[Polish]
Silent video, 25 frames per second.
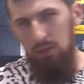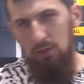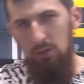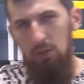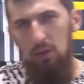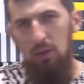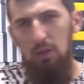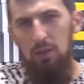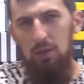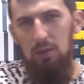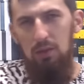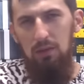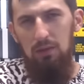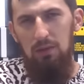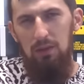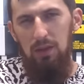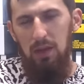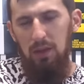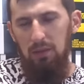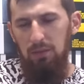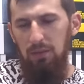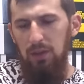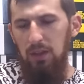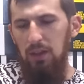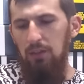i to jest
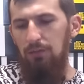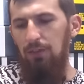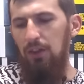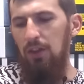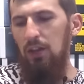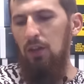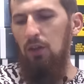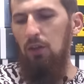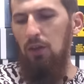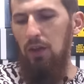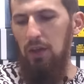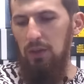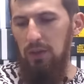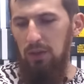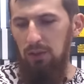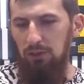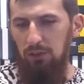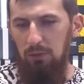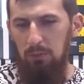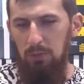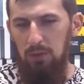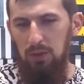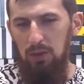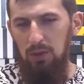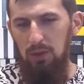jak zwykle fajna okazja,
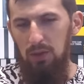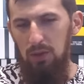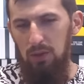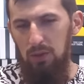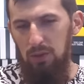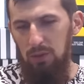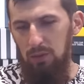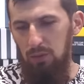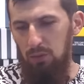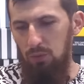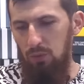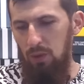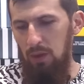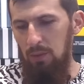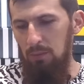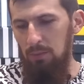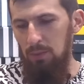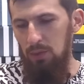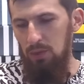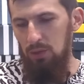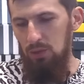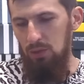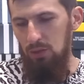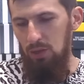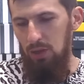żeby
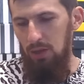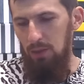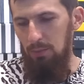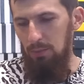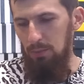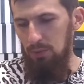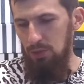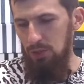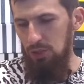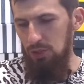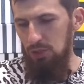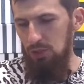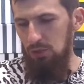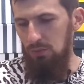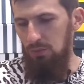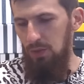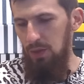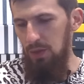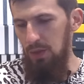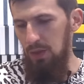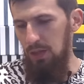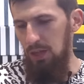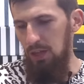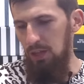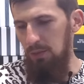zgłębić trochę, poszerzyć
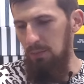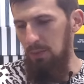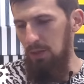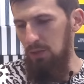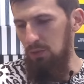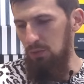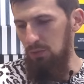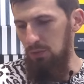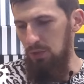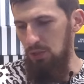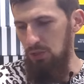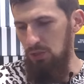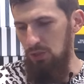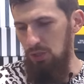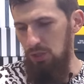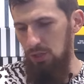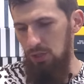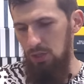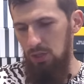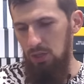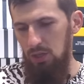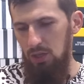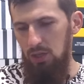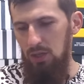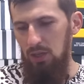wiedzę na temat również
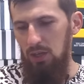tych,